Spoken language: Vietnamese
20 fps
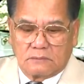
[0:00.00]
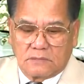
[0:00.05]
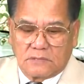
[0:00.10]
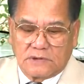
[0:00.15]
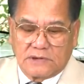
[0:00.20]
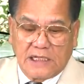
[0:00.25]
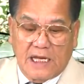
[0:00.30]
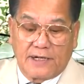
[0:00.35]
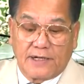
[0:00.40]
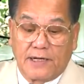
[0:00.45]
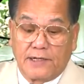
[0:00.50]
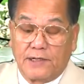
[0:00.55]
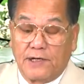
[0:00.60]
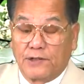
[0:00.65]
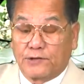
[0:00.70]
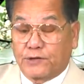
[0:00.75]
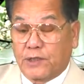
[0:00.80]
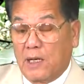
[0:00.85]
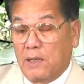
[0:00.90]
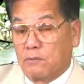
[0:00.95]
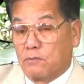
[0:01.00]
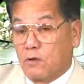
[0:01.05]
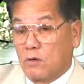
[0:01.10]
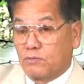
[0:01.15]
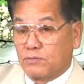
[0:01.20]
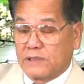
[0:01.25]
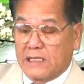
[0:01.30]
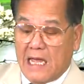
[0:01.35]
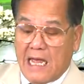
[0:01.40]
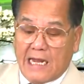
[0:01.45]
gia đình đi tìm
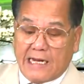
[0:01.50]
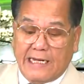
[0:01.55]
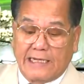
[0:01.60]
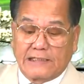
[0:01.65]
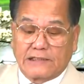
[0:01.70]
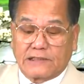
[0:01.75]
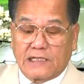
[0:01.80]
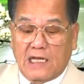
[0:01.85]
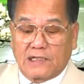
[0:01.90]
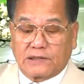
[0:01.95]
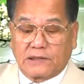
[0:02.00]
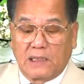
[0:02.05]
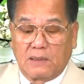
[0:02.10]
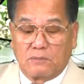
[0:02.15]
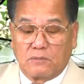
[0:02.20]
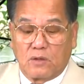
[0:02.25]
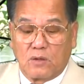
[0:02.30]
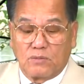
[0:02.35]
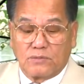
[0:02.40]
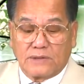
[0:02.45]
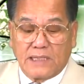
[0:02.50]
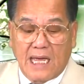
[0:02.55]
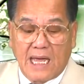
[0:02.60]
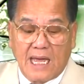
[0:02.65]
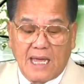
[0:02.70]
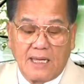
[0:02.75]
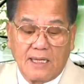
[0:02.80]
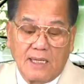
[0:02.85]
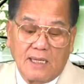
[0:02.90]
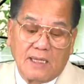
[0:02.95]
không ra cảnh sát tìm không ra